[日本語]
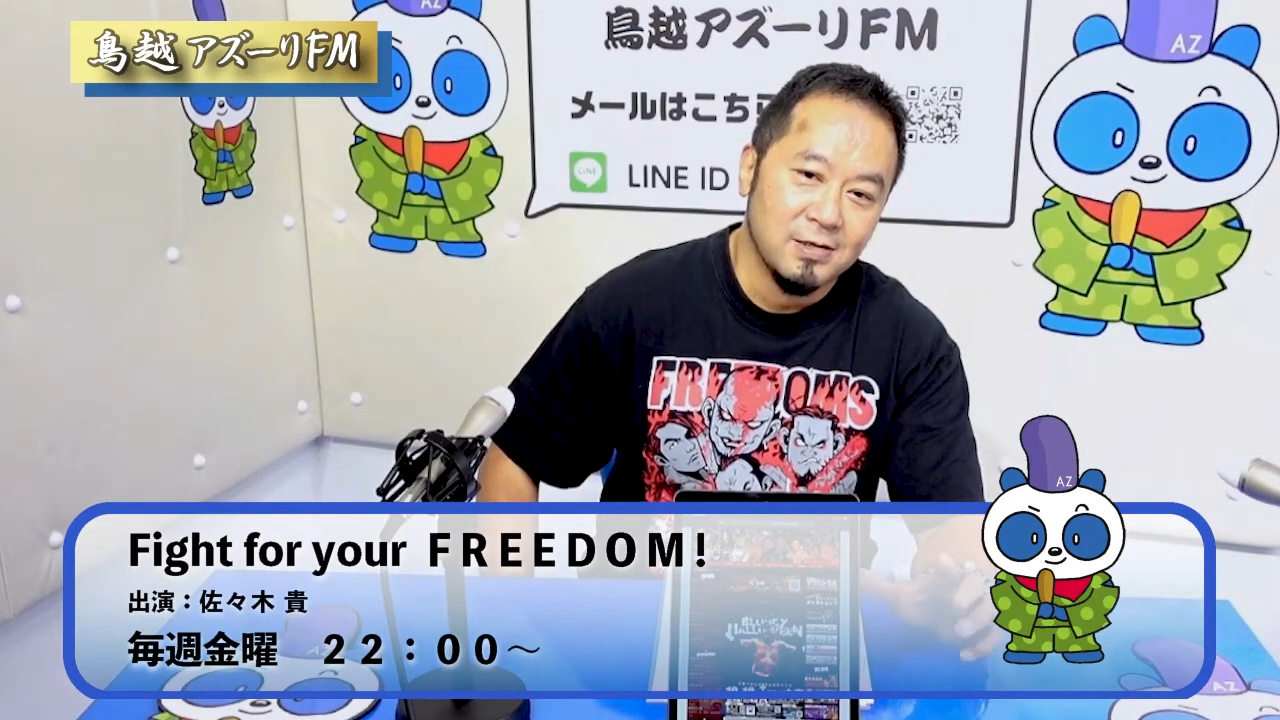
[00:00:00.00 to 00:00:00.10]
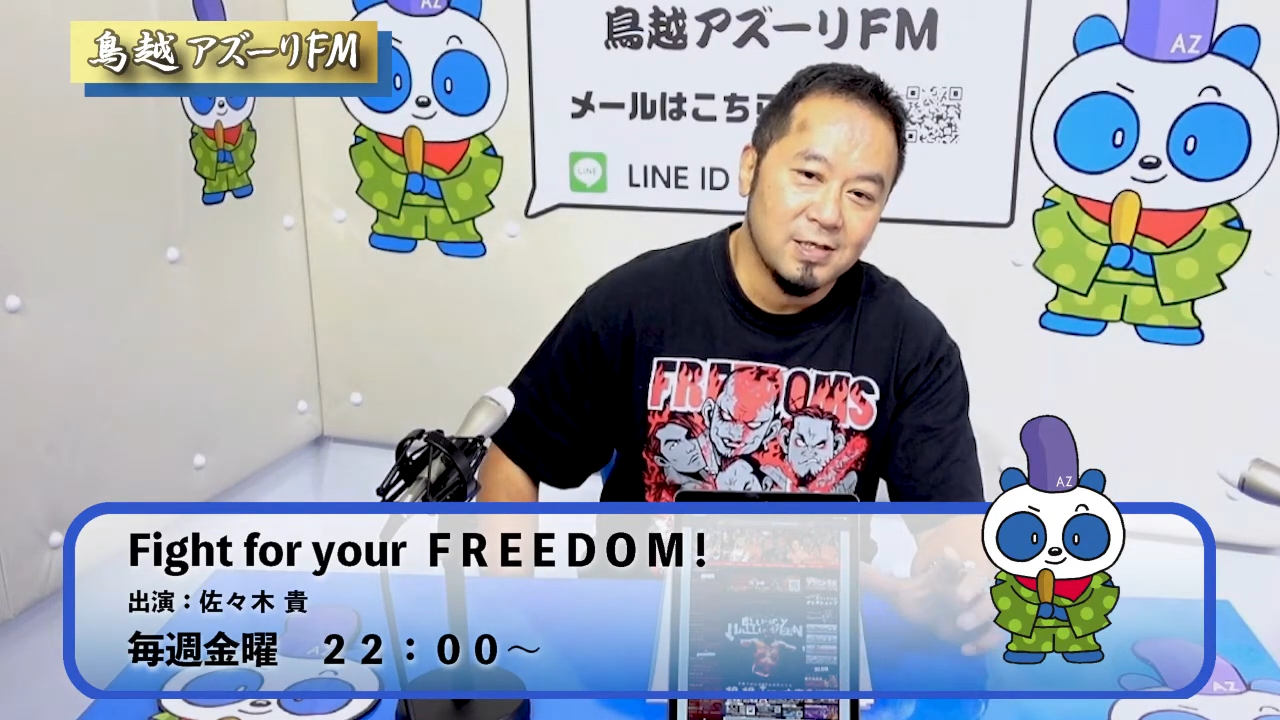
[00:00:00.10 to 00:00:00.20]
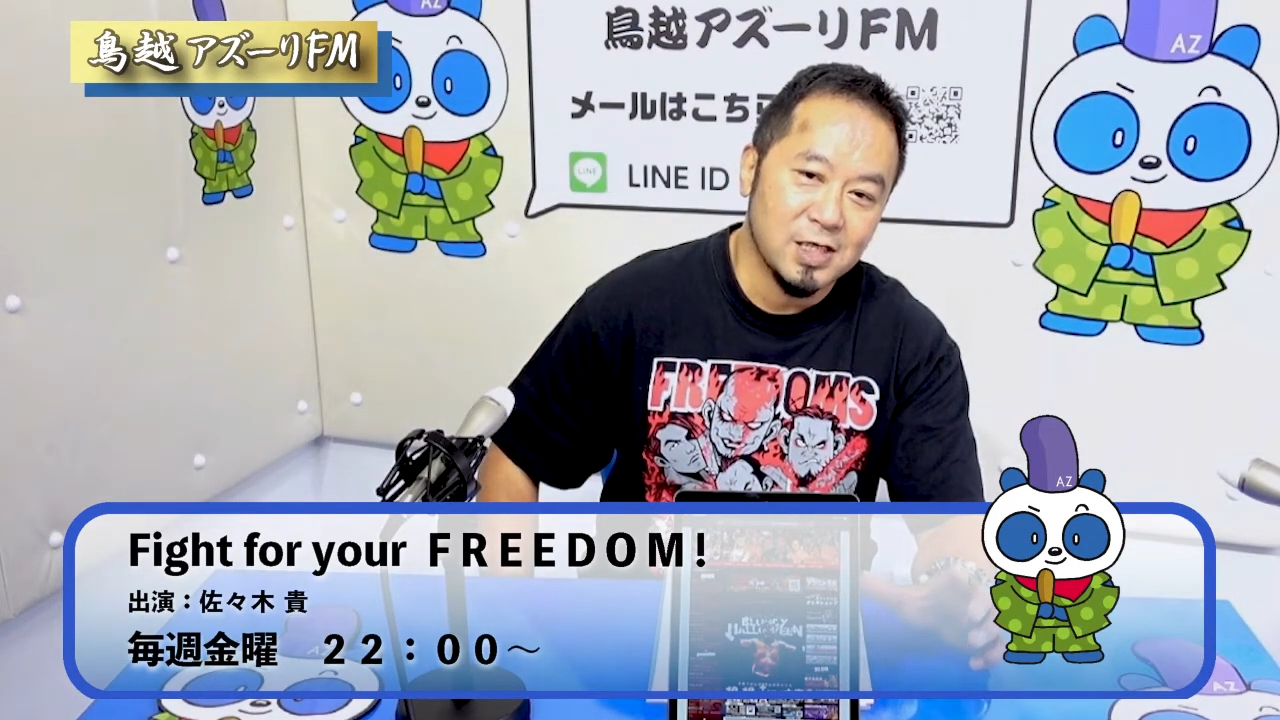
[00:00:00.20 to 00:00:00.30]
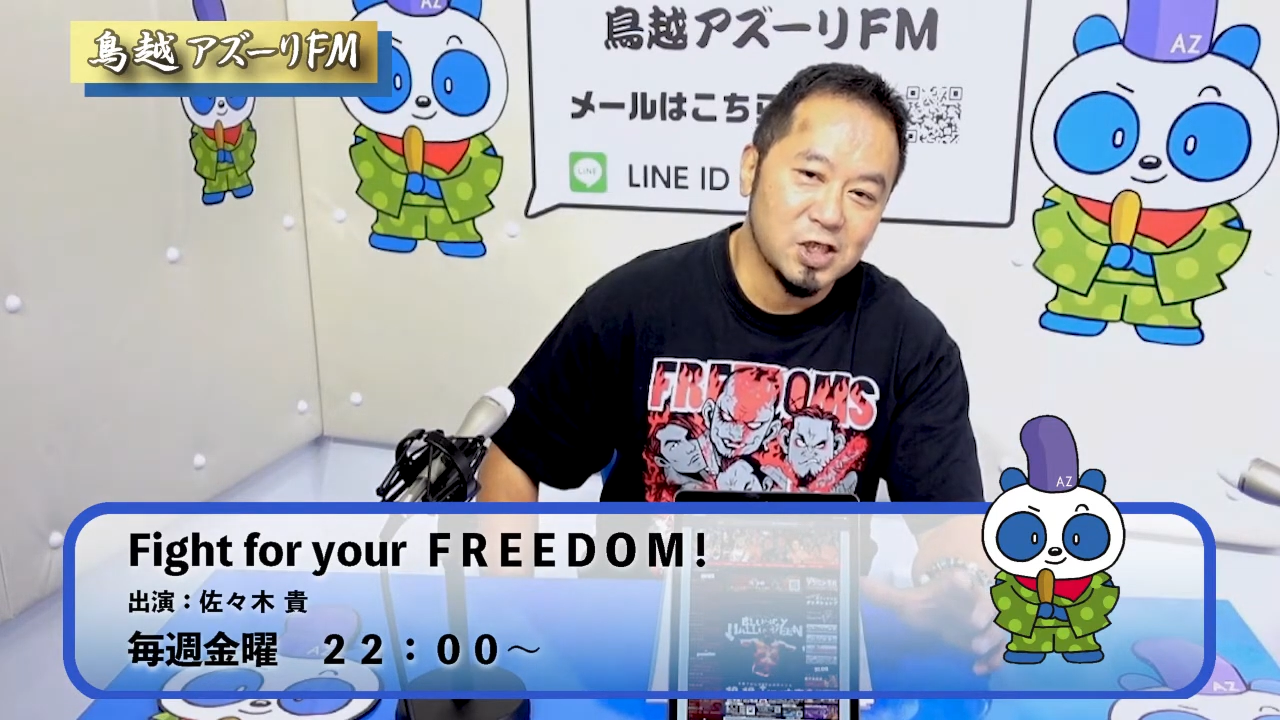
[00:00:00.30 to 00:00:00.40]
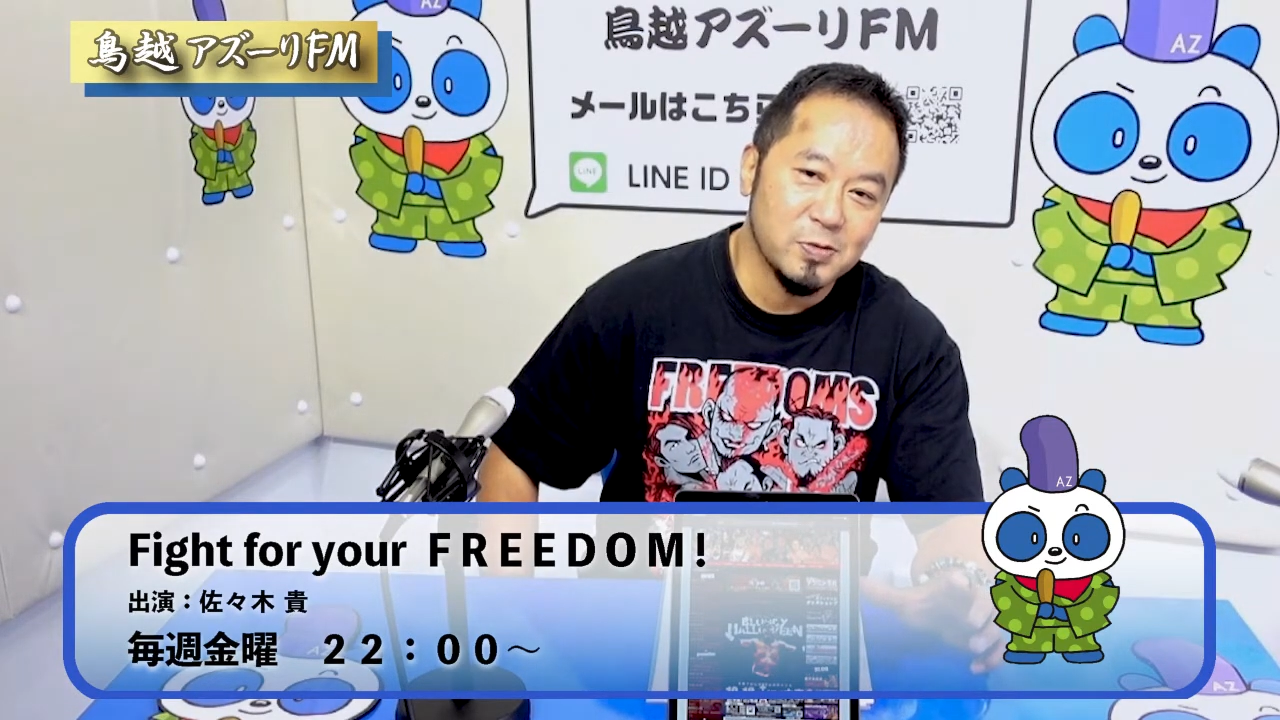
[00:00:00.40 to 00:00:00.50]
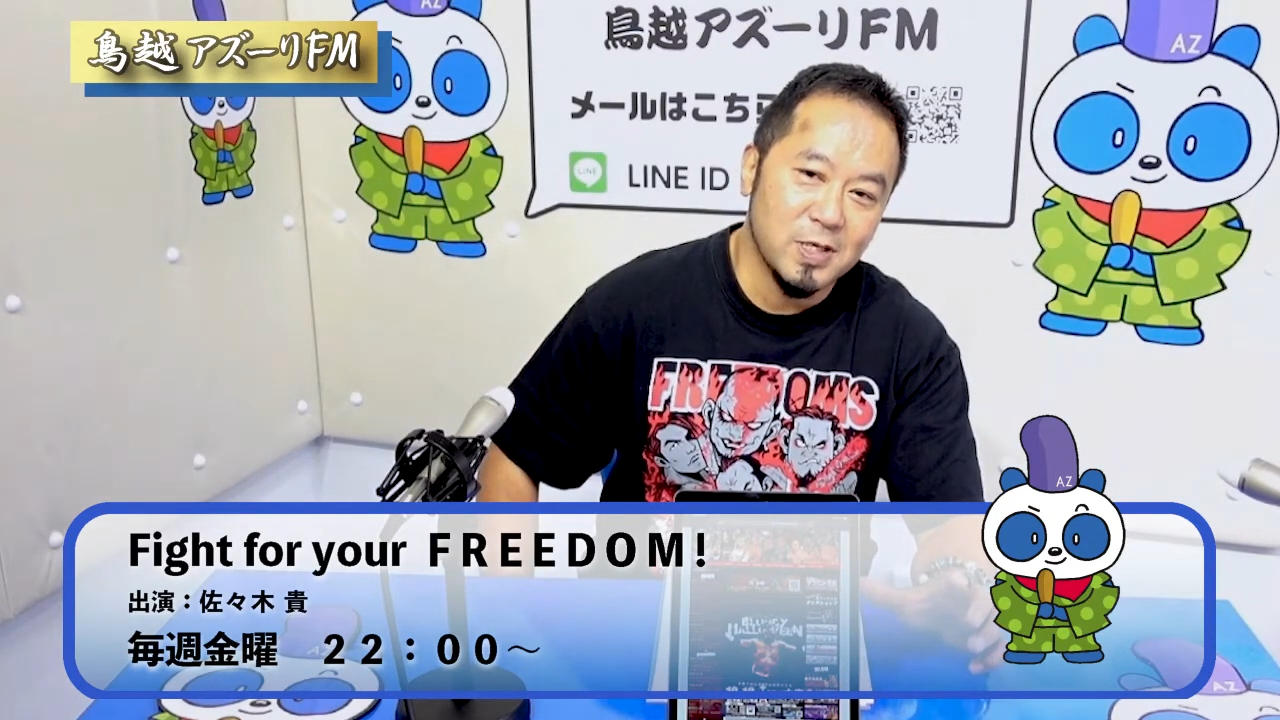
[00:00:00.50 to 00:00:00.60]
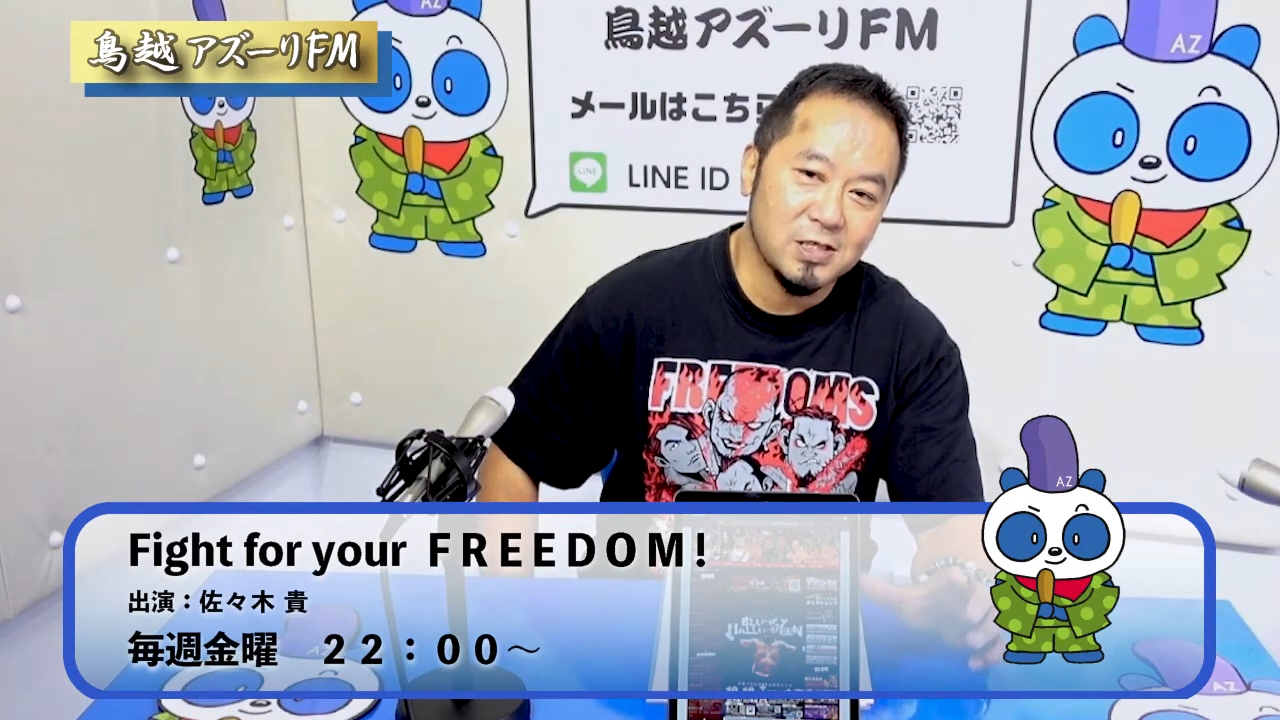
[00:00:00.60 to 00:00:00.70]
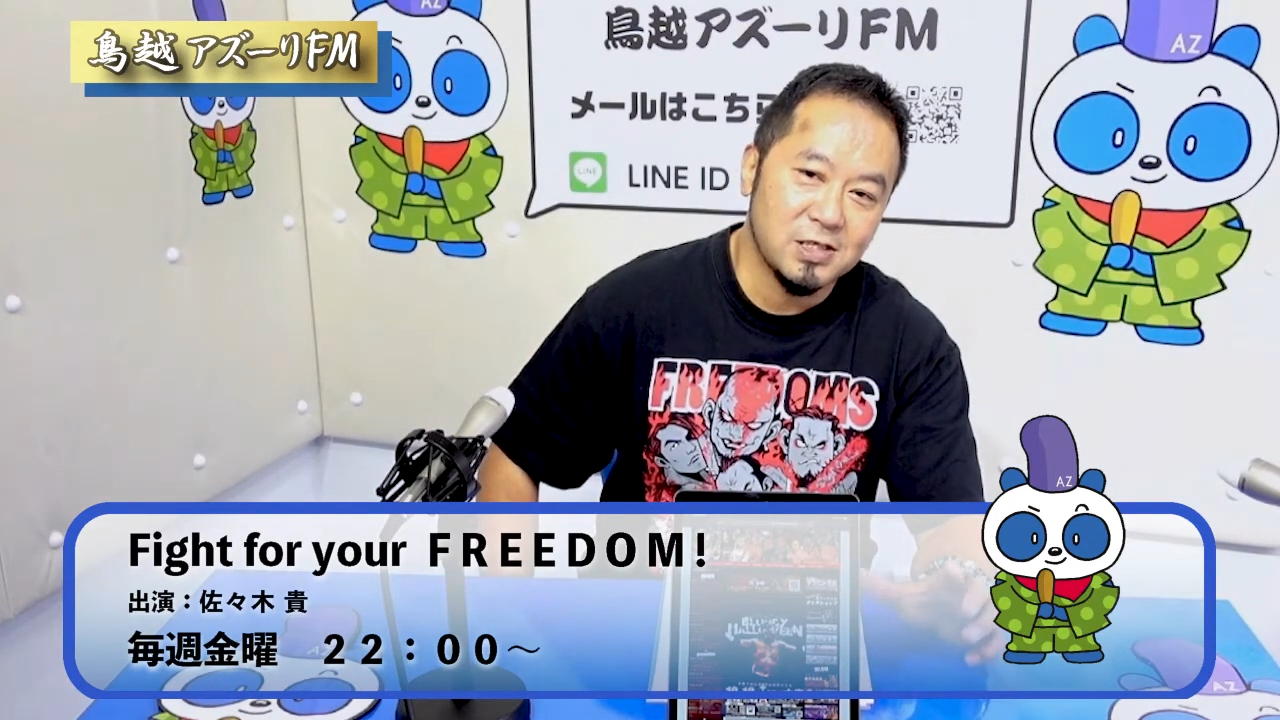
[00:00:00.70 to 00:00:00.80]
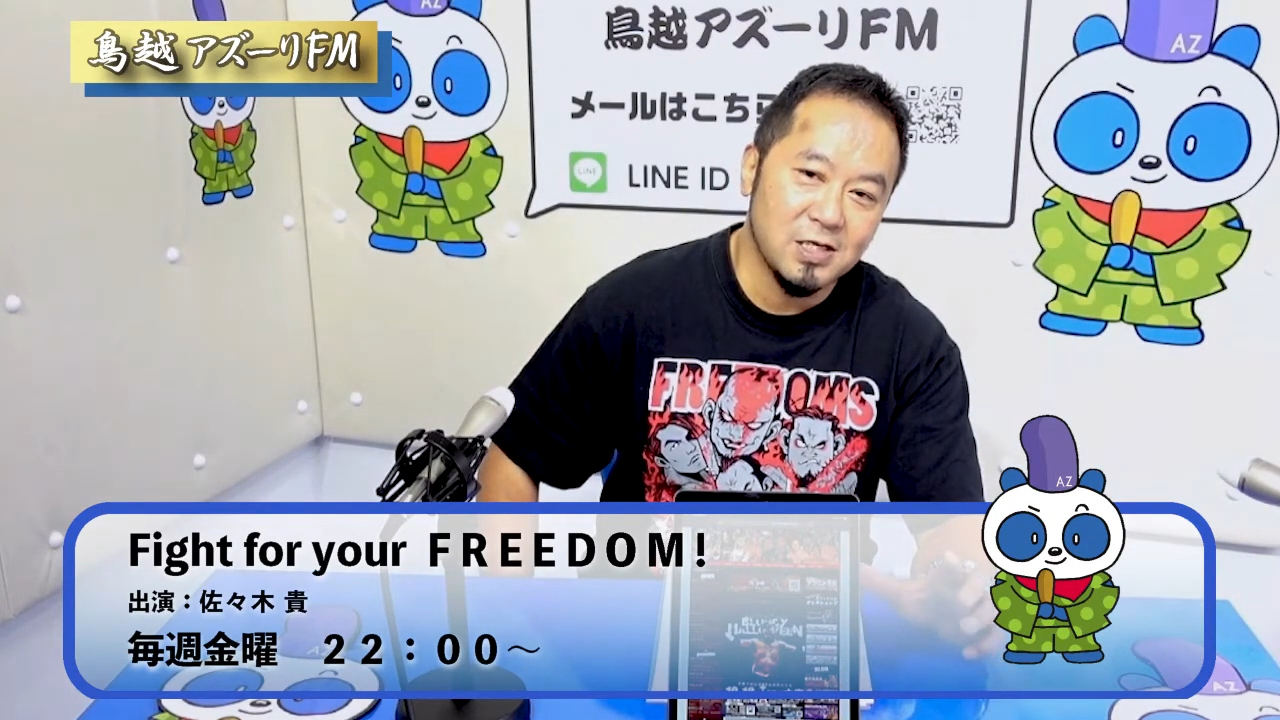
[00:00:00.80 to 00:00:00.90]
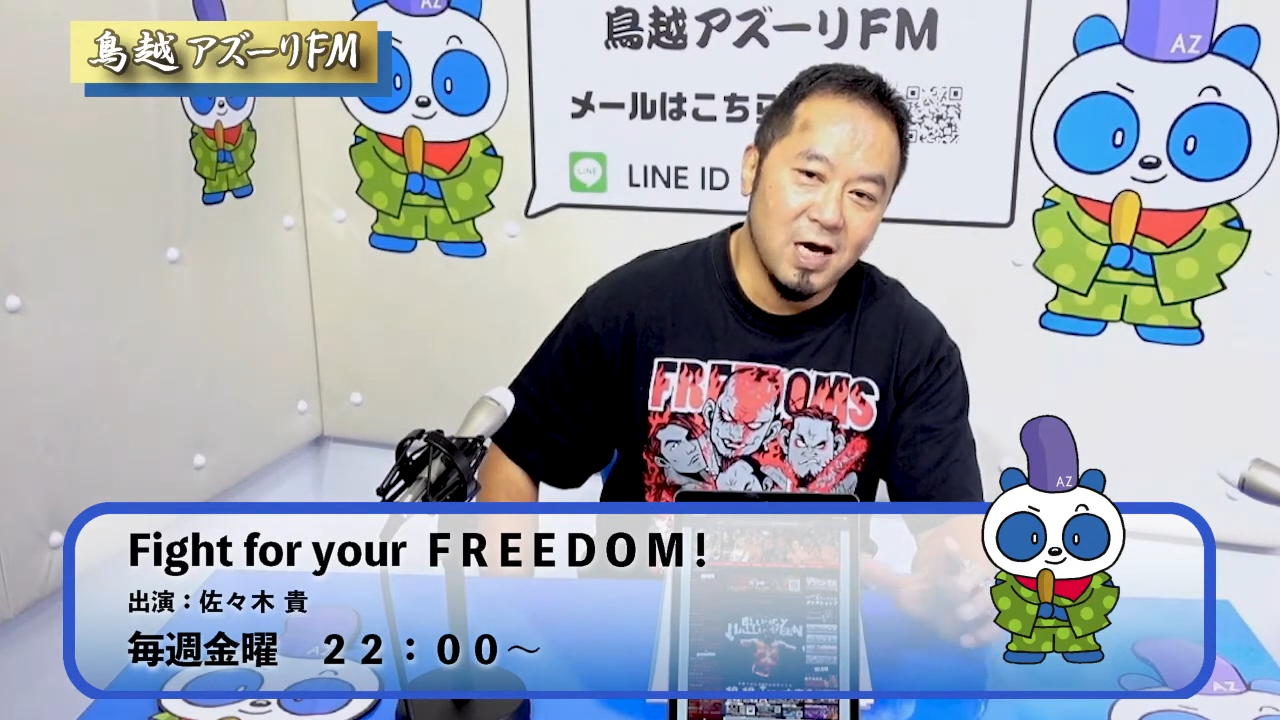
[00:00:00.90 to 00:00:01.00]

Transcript: デスマッチ